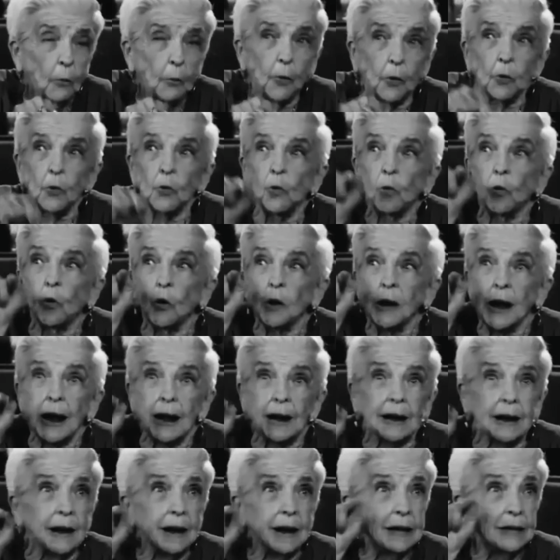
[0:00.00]
por un
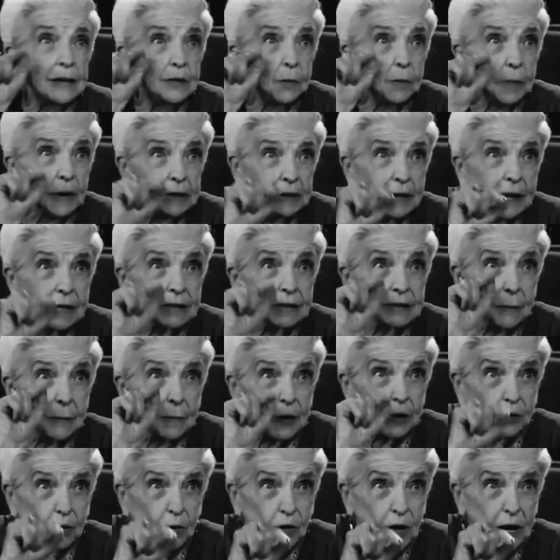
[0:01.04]
coraje que le hizo pasar esta
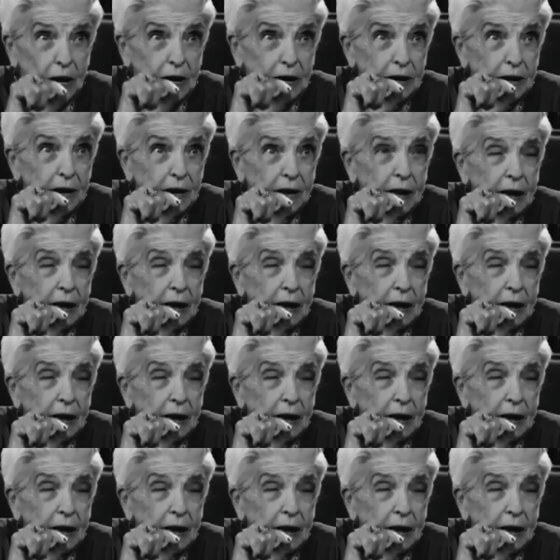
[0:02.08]
persona,